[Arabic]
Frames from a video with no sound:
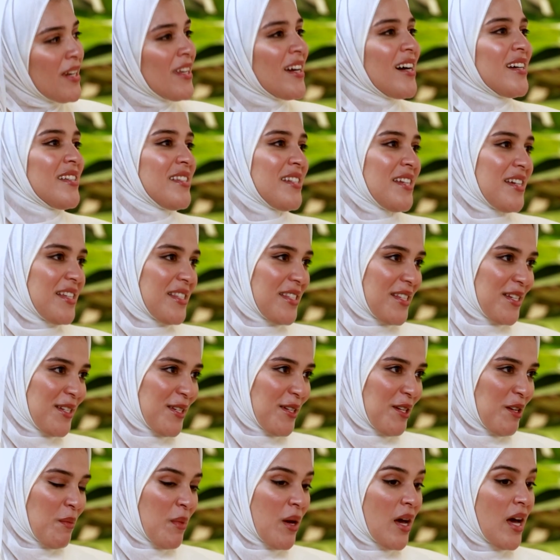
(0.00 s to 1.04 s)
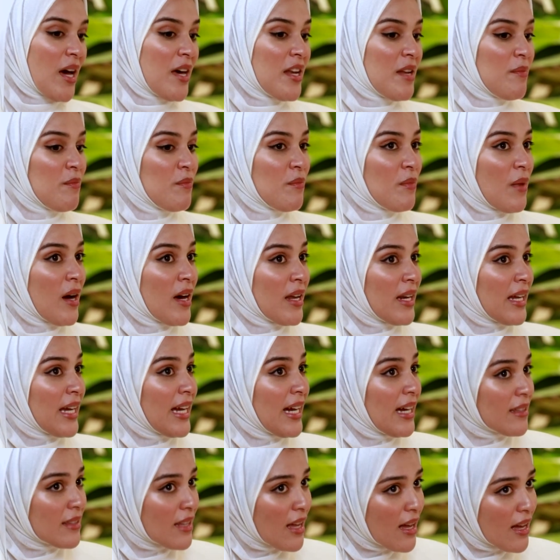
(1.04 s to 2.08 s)
اني انا ناسيه الكلمه انا انا
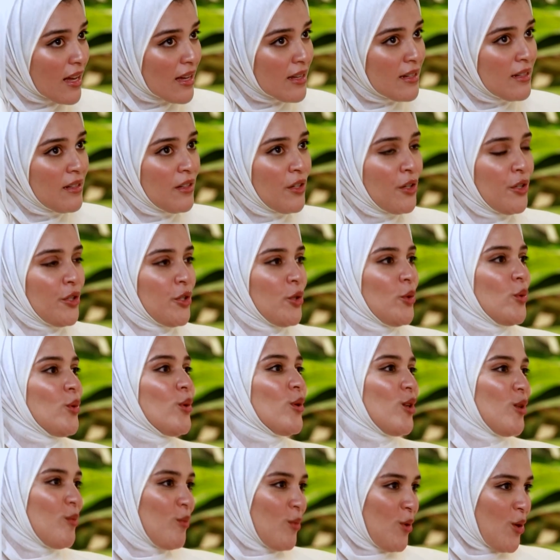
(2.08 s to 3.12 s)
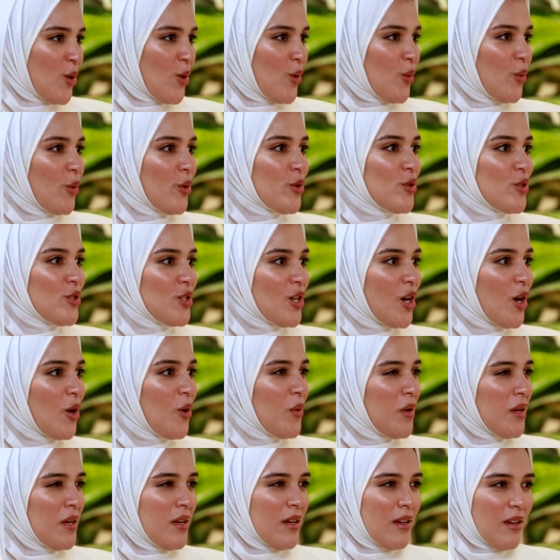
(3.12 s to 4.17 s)
قاعد اطالع عيونكم وانتم